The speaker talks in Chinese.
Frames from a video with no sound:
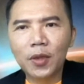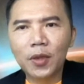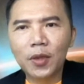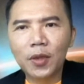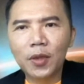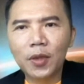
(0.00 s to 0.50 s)

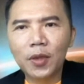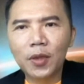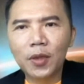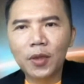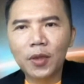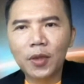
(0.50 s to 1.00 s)
会有
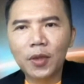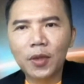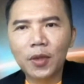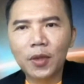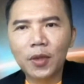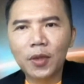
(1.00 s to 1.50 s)
更多
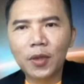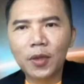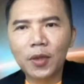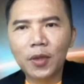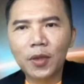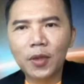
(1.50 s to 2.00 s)
的
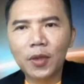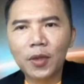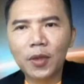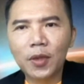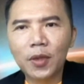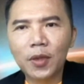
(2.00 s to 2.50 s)
人
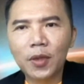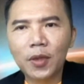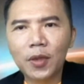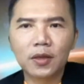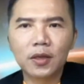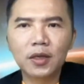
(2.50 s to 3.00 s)
可能不
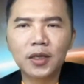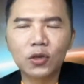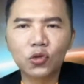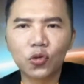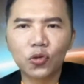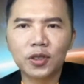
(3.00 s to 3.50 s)
满
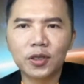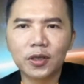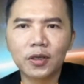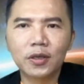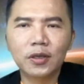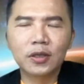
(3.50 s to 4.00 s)
一些组
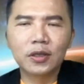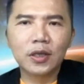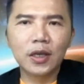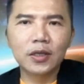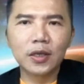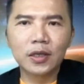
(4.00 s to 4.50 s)
织，
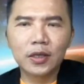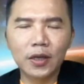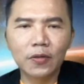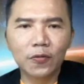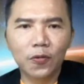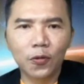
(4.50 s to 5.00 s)
甚至
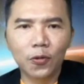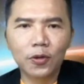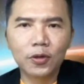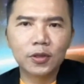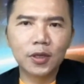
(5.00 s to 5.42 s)
政府，